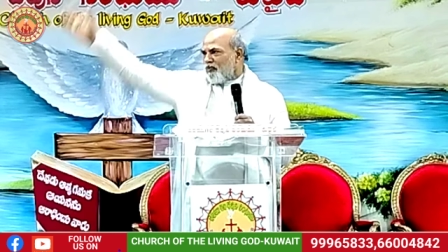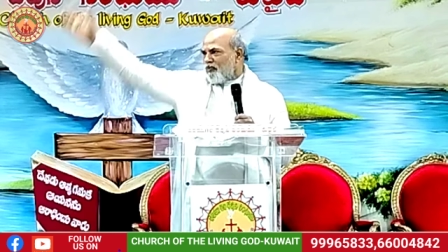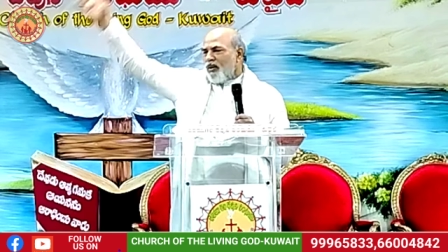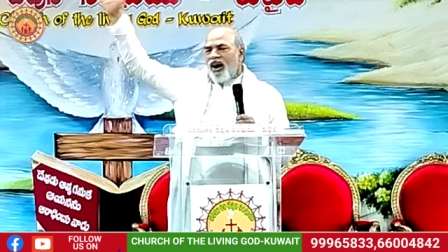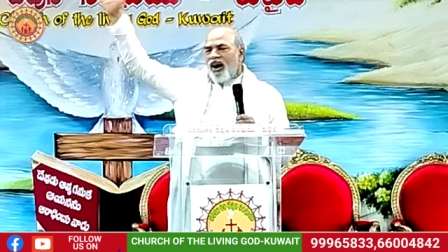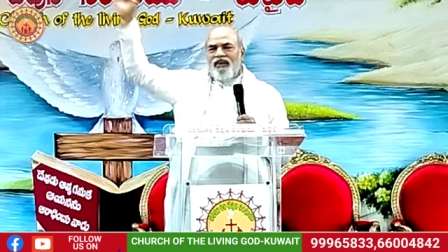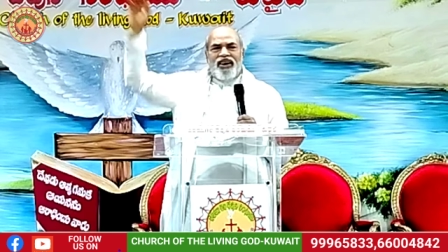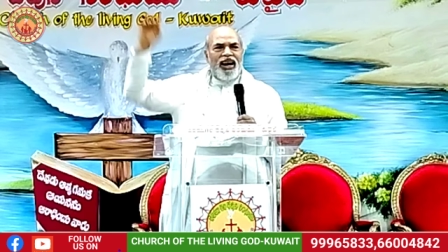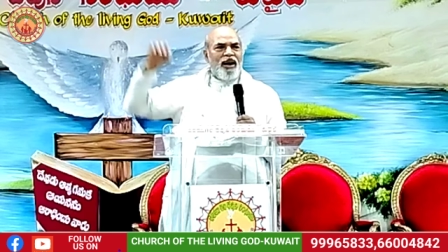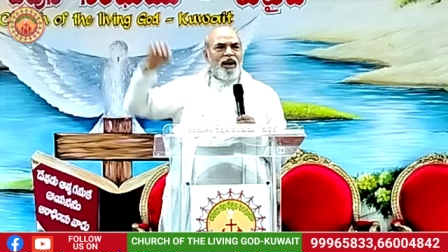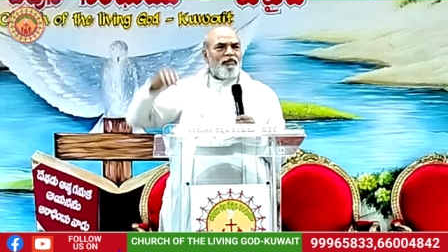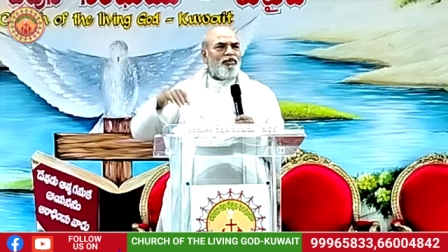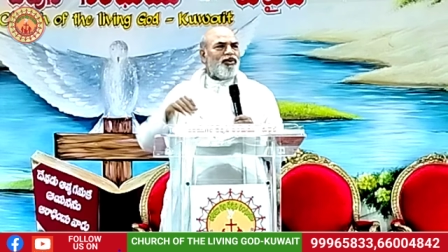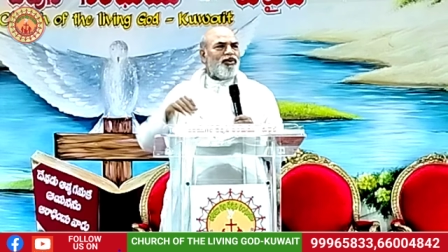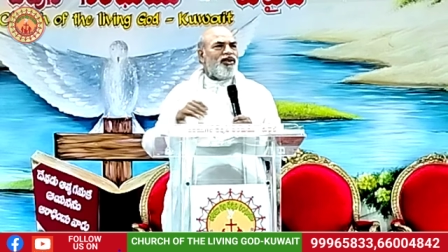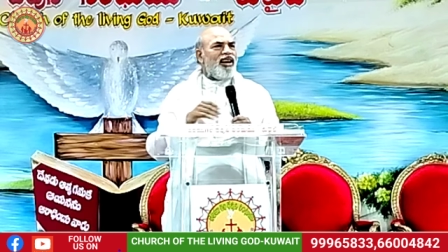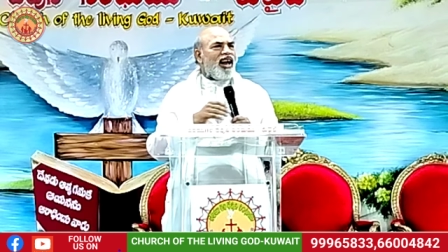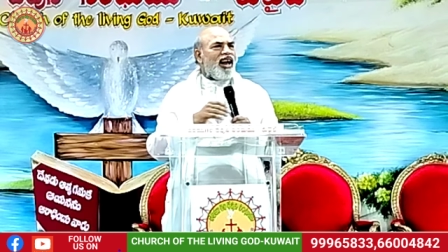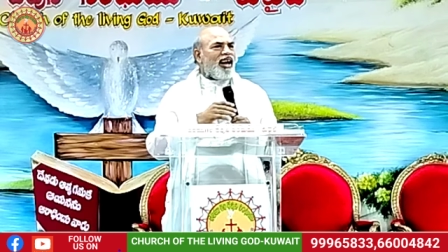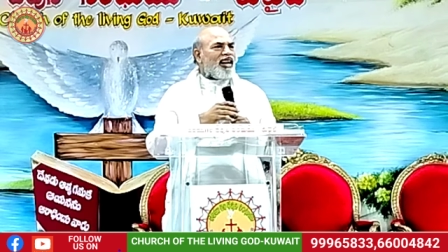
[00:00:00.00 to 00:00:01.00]
పావయ్య
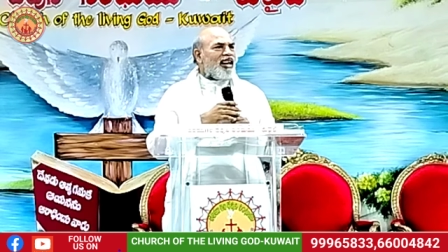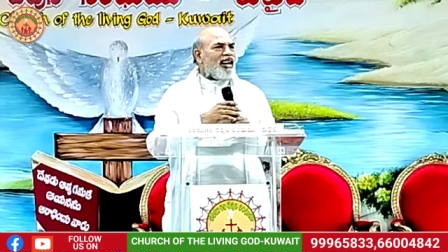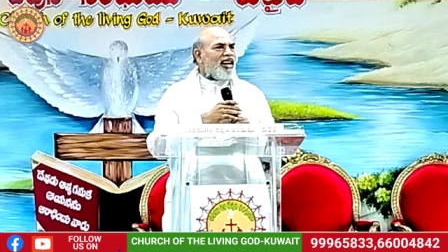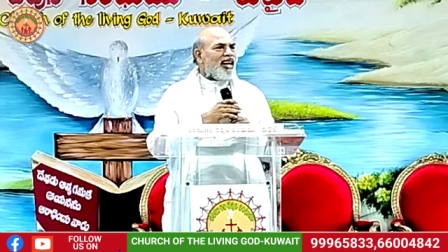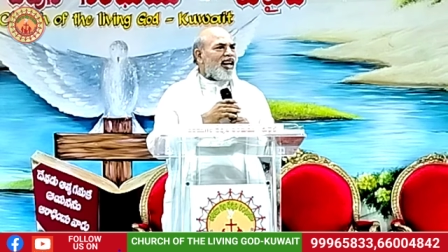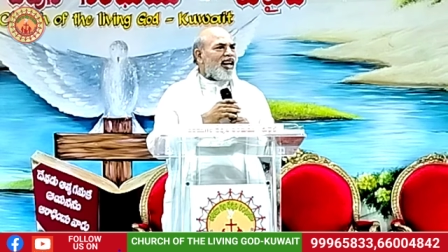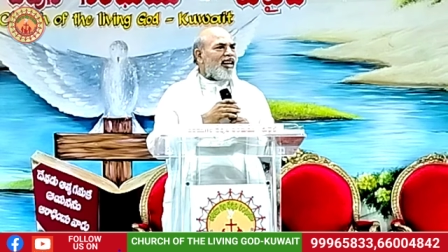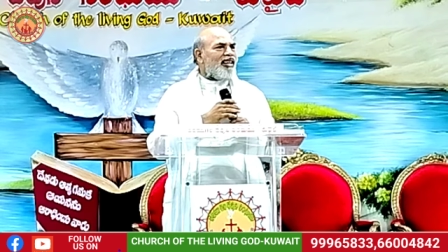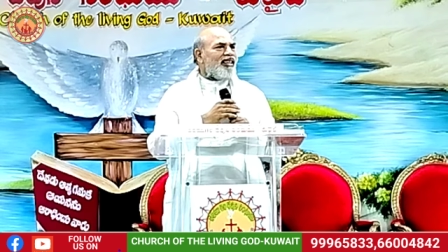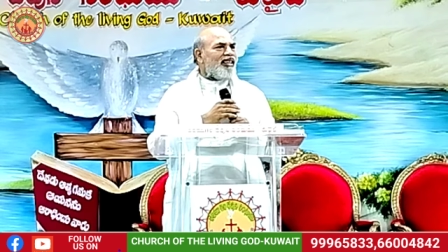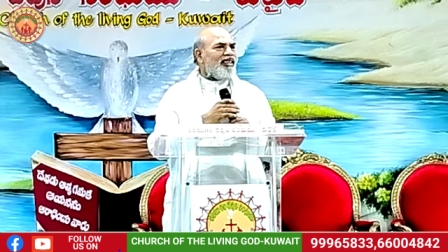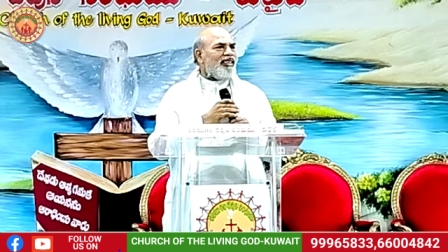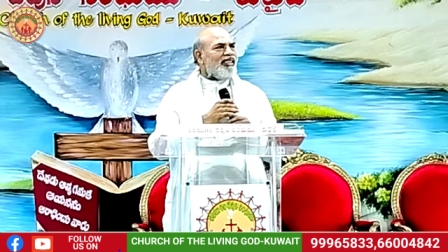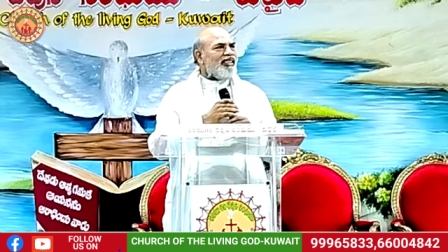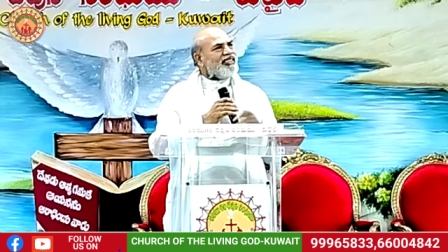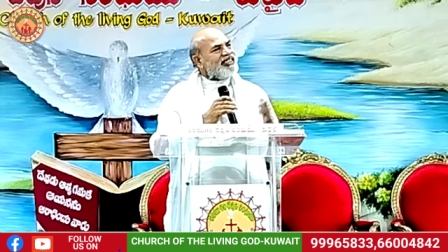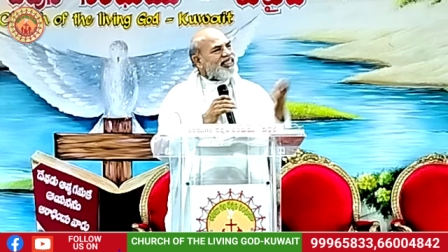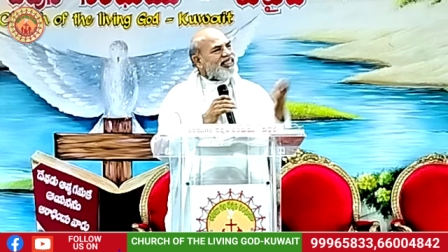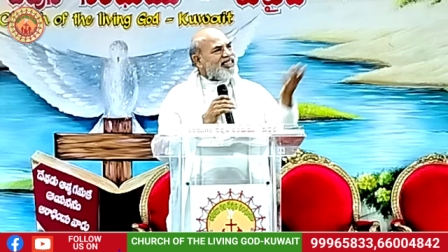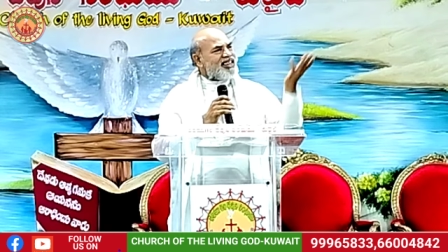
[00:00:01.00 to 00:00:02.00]
బుద్ధి లేకుండా
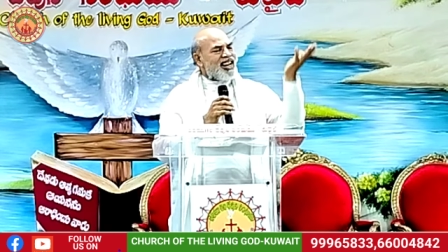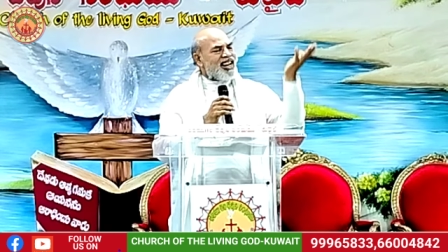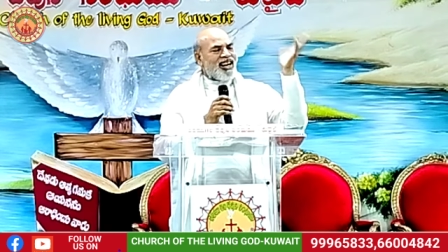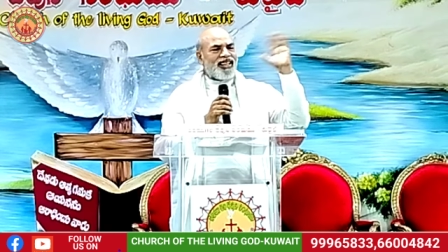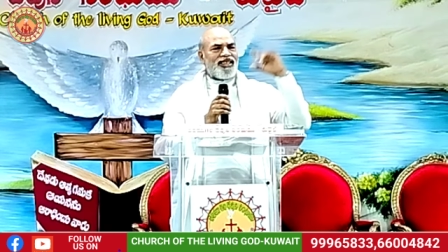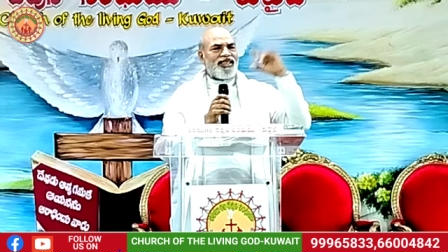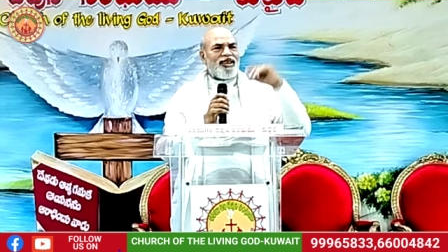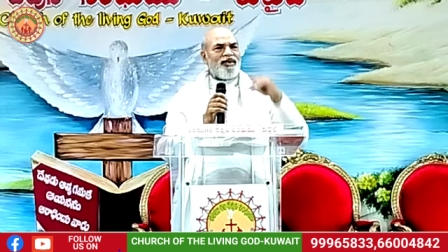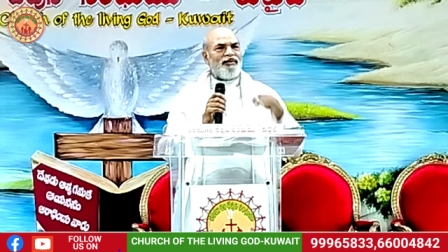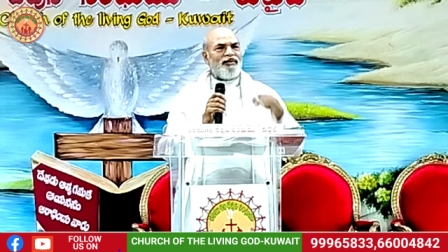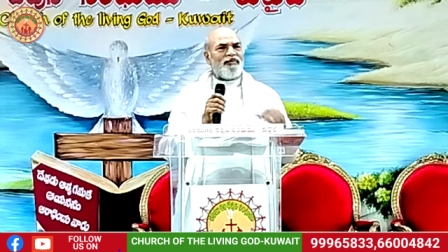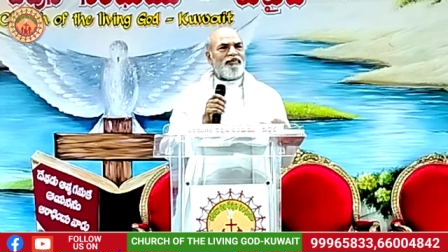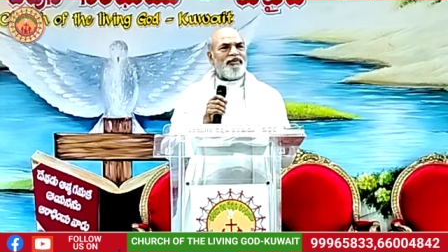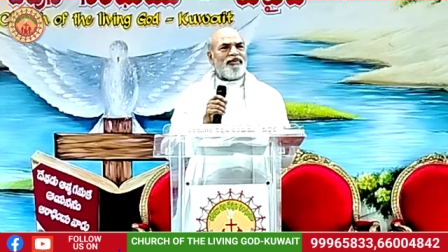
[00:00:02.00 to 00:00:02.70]
తిట్టారు అందరూ